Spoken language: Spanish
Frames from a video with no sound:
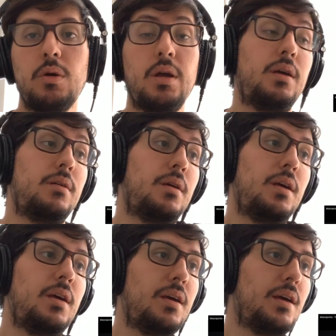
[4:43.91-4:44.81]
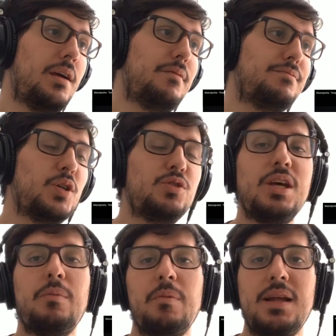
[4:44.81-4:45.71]
eh, eh, no
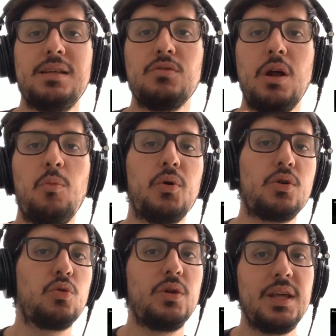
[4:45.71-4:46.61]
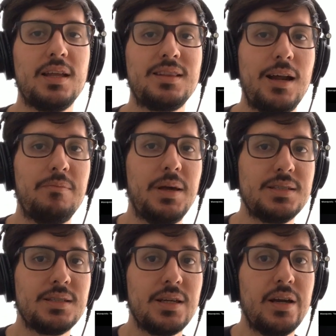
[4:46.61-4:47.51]
sé, me parece una oportunidad tal
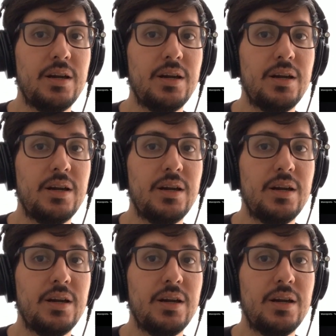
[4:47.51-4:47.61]
vez